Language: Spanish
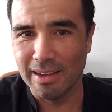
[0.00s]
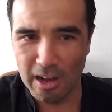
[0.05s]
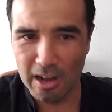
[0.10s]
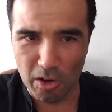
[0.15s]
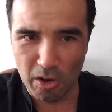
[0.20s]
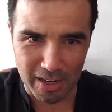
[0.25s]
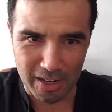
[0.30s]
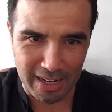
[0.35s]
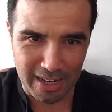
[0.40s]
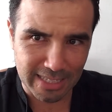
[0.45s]

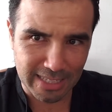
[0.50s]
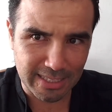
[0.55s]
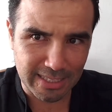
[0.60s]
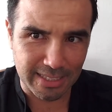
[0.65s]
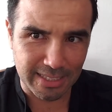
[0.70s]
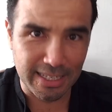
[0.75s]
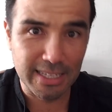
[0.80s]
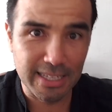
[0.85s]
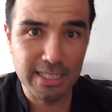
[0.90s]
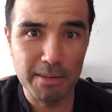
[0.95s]
Ahora le
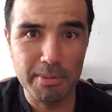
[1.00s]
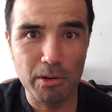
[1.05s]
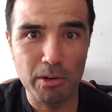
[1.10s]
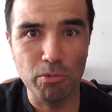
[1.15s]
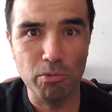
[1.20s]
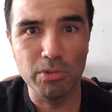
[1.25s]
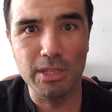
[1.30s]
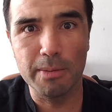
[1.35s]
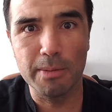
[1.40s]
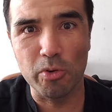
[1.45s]
haces esa
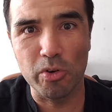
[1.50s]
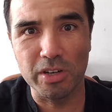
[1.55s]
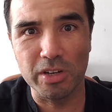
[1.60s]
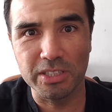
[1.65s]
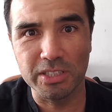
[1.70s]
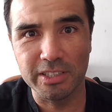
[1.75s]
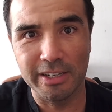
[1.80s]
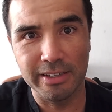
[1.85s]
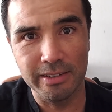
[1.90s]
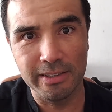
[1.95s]
pregunta a
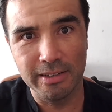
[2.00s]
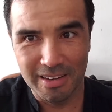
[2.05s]
Pogachar